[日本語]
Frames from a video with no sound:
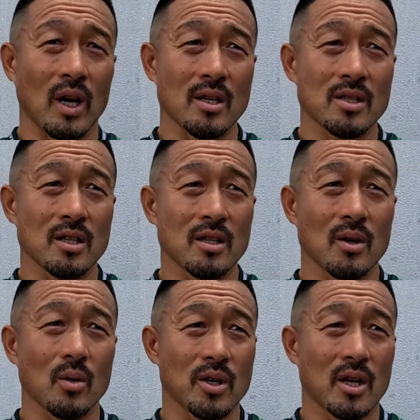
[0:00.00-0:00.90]
完全
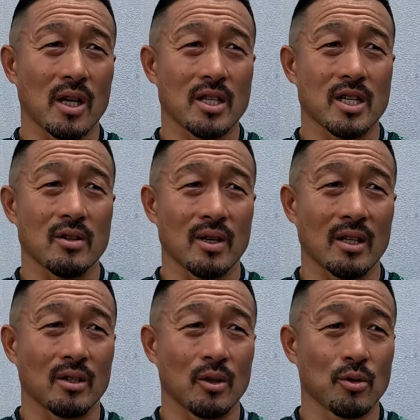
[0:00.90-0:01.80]
に置いてかれちゃう
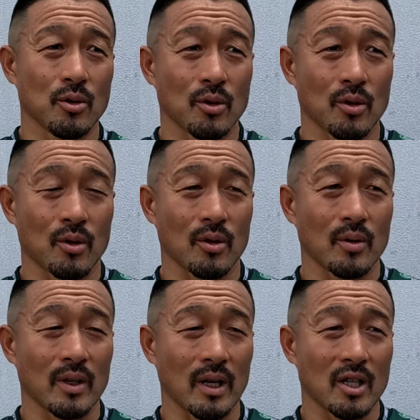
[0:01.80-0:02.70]
なっていうよ
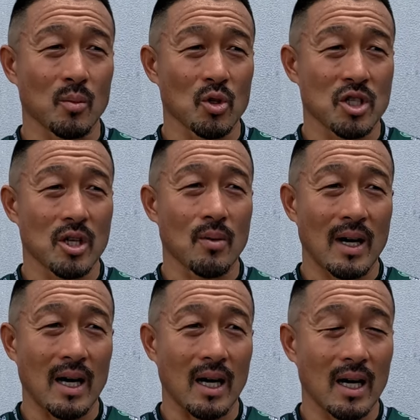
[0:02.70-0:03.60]
うな気持ちで
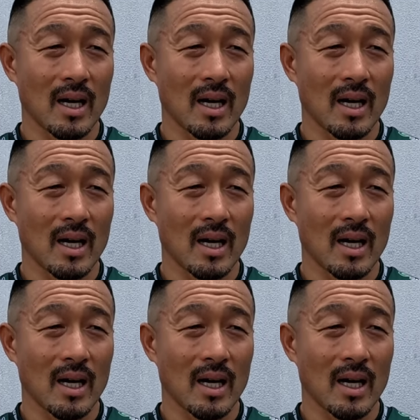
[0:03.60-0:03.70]
は